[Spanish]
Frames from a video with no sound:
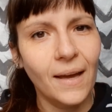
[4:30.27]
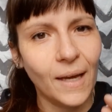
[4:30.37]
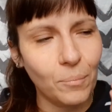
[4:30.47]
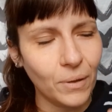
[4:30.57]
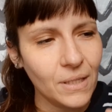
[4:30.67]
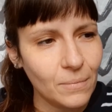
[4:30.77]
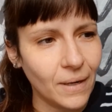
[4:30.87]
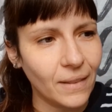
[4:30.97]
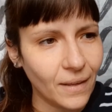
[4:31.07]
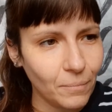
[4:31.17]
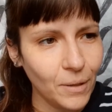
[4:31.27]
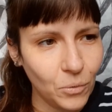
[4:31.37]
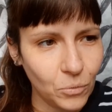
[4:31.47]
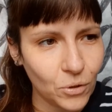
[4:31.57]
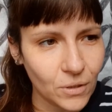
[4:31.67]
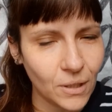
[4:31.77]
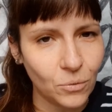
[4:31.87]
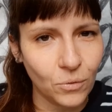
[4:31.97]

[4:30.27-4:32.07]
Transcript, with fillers: que puedes ver 10 minutos de tu